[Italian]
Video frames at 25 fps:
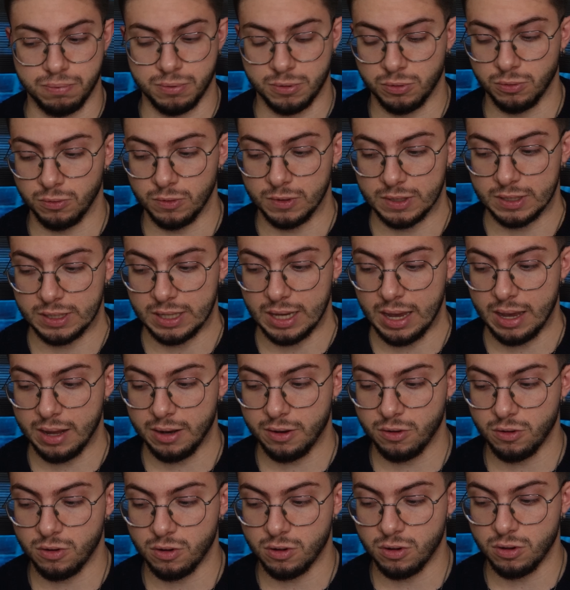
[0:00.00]
Sul
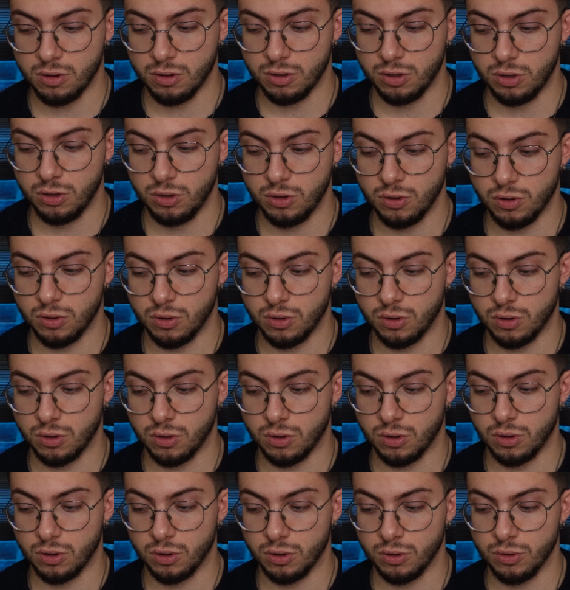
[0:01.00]
serio
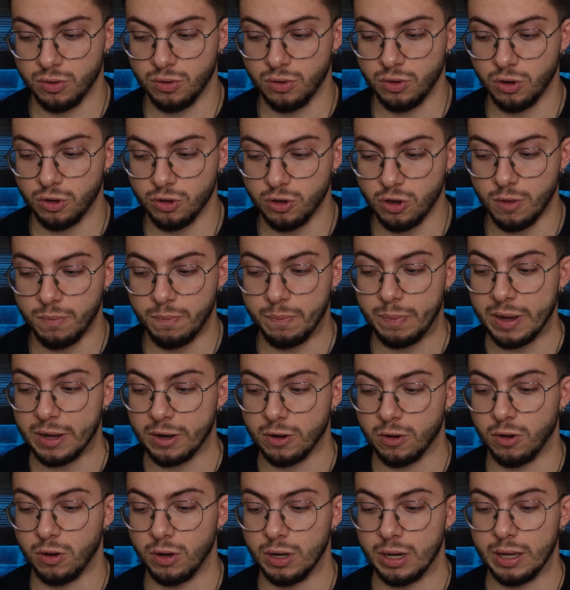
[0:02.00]
io non ho
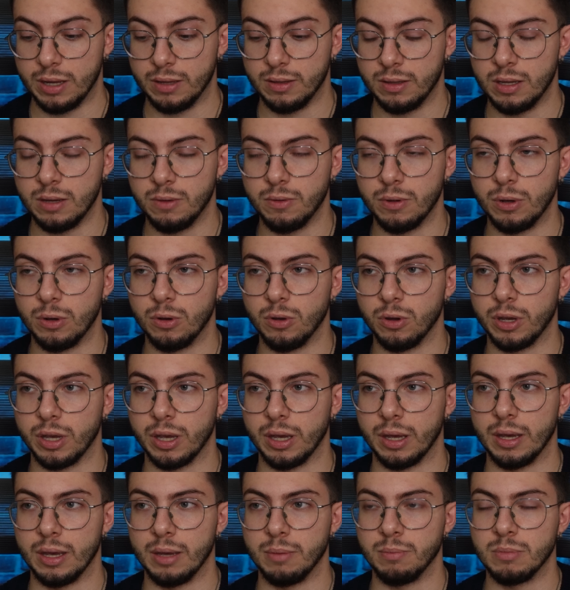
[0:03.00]
parole di quello
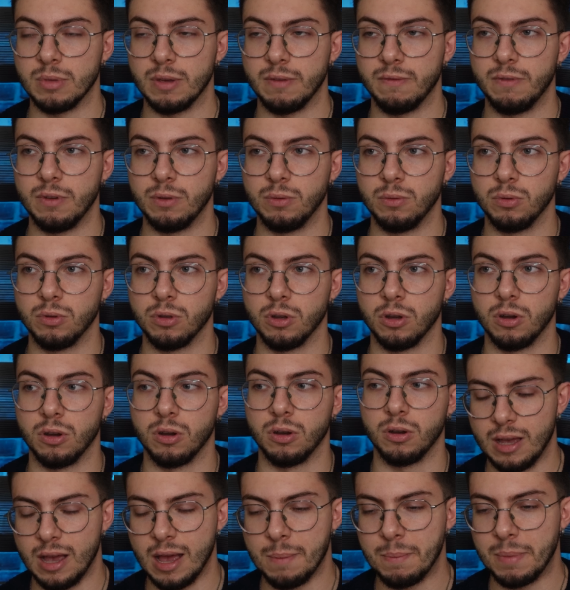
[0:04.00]
che mi è
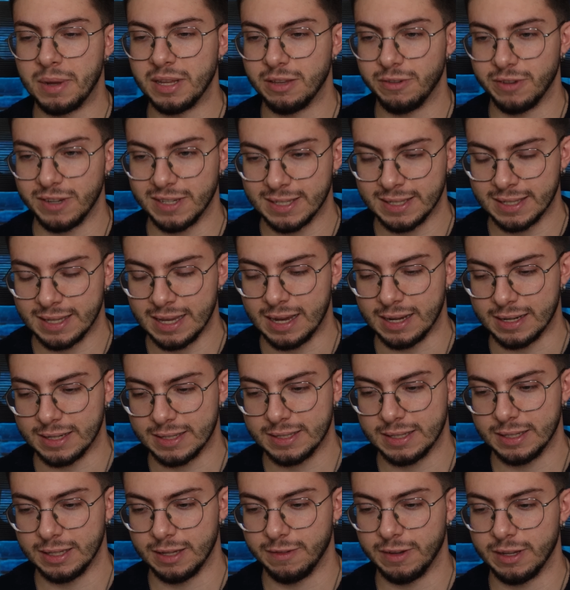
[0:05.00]
venuto a
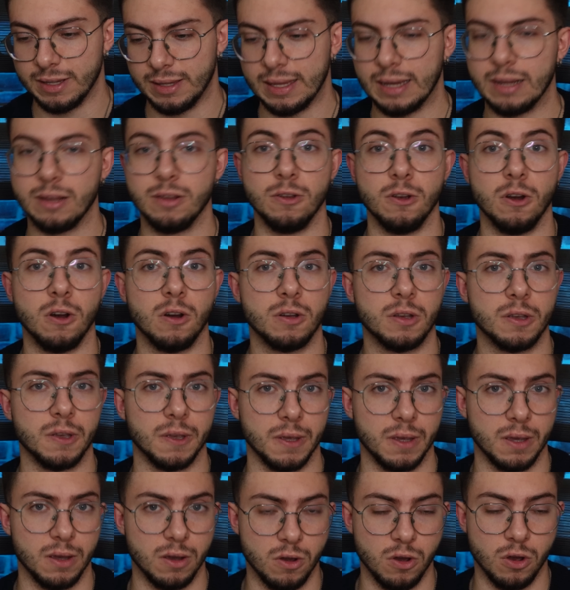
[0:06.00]
manifestarsi davanti agli
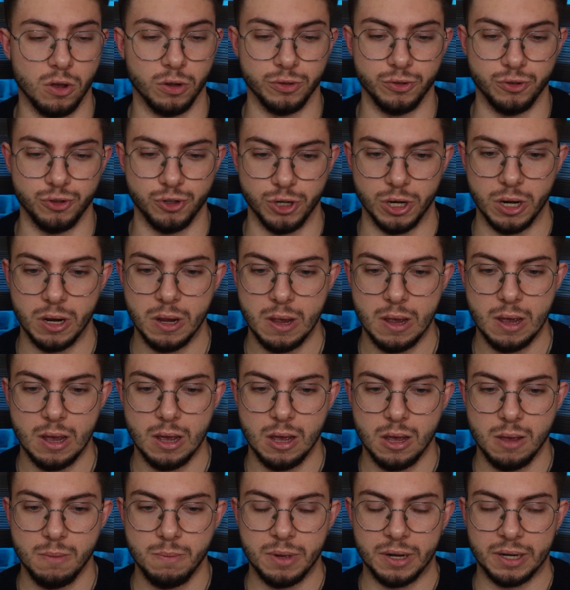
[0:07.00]
occhi oggi,
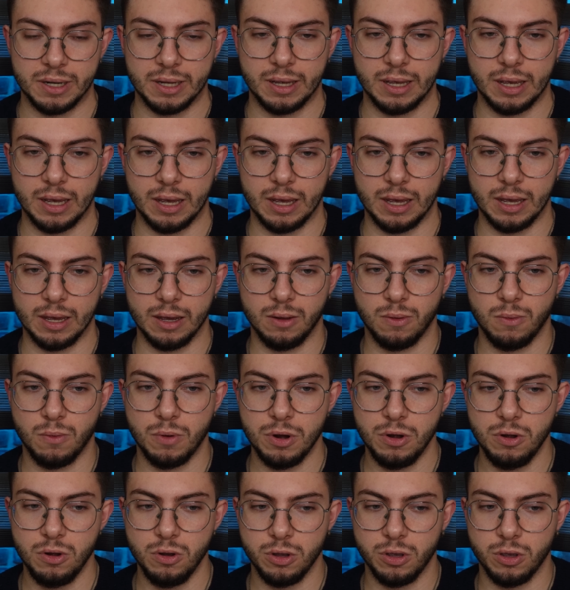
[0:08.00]
perché
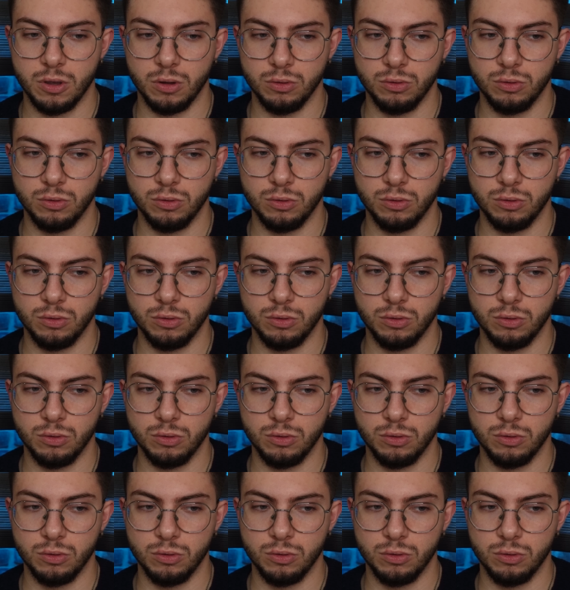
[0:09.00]
quello che ho